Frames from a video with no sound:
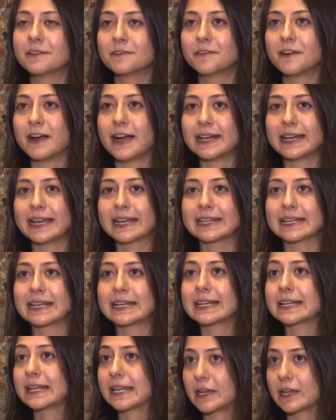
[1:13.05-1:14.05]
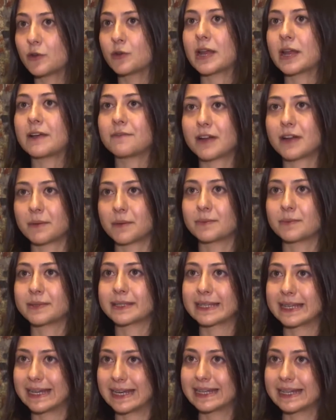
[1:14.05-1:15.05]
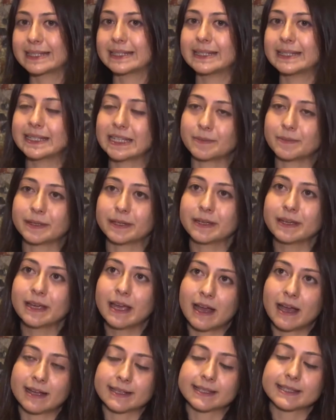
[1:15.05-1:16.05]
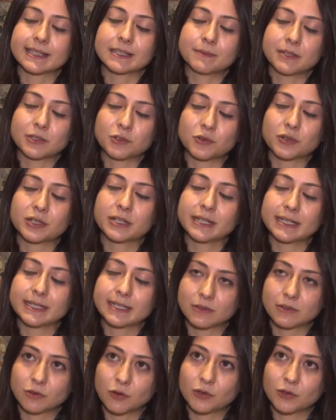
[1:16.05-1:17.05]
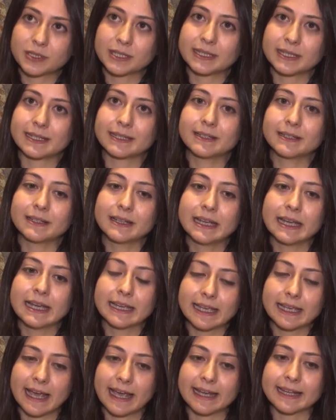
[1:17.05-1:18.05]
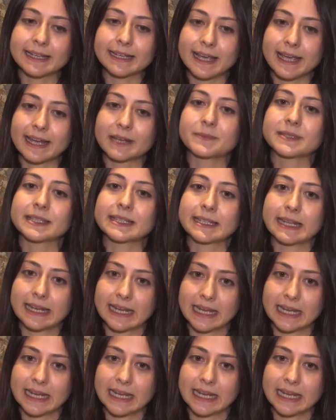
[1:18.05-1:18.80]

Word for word: faaliyetlerine neye önem vermemiz gerektiği gibi aslında birçok kritik noktayı kendi kendimize